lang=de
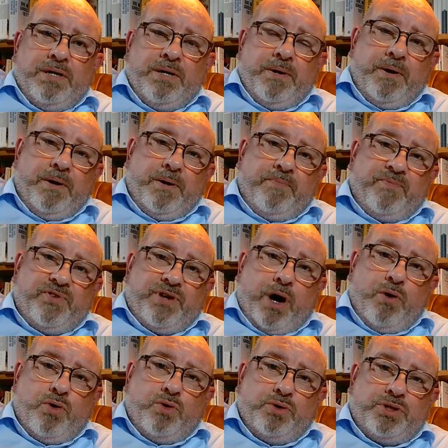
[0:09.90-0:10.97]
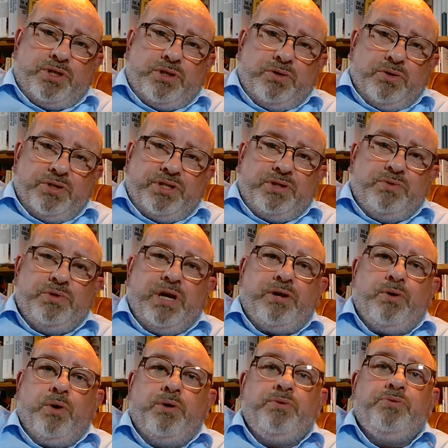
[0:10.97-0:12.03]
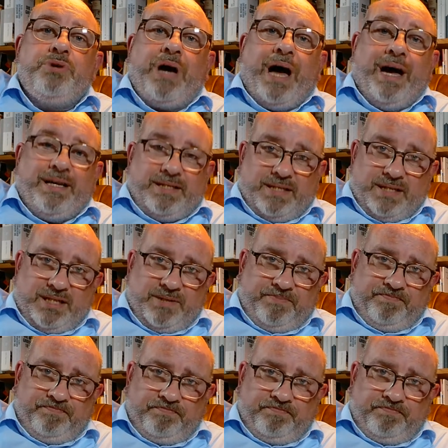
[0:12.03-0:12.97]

Ähm, August 1939.